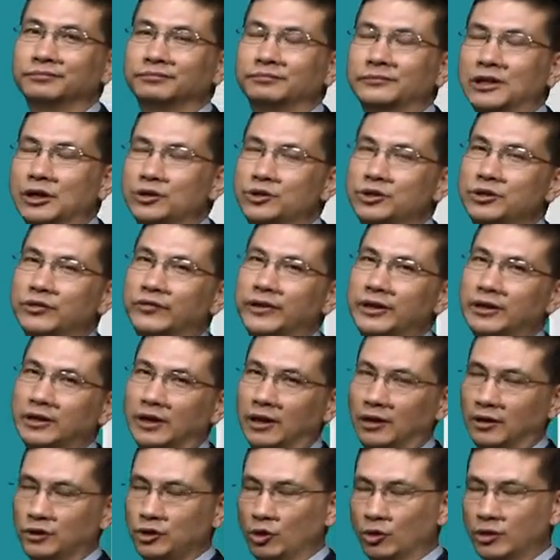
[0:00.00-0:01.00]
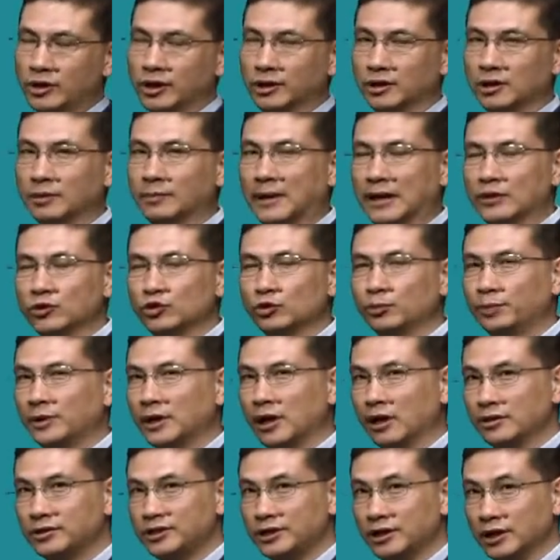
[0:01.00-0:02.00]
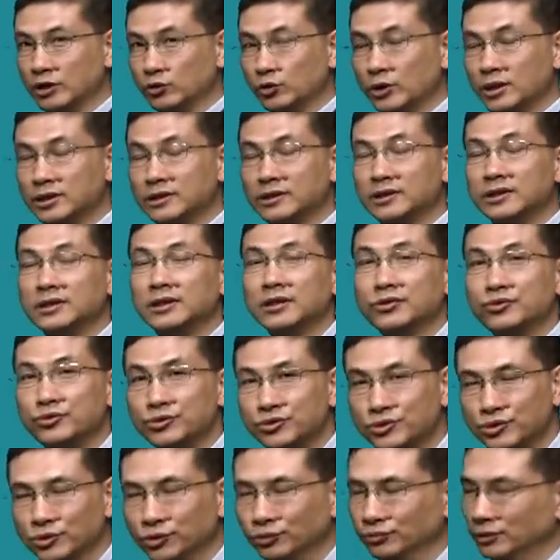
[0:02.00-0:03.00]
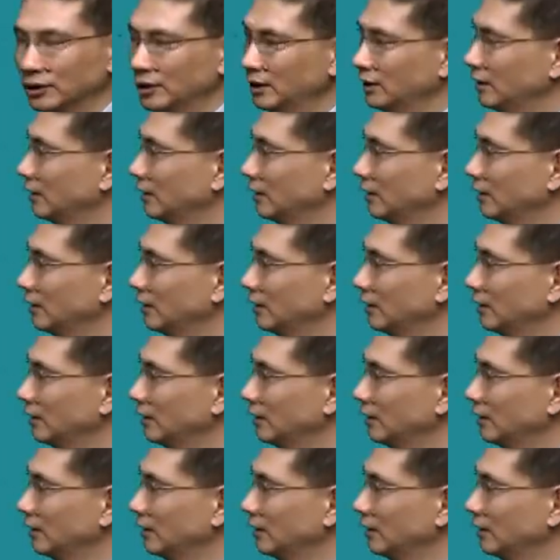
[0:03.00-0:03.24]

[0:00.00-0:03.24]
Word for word: 那就意味着有可能满足不了企业对资金的需求。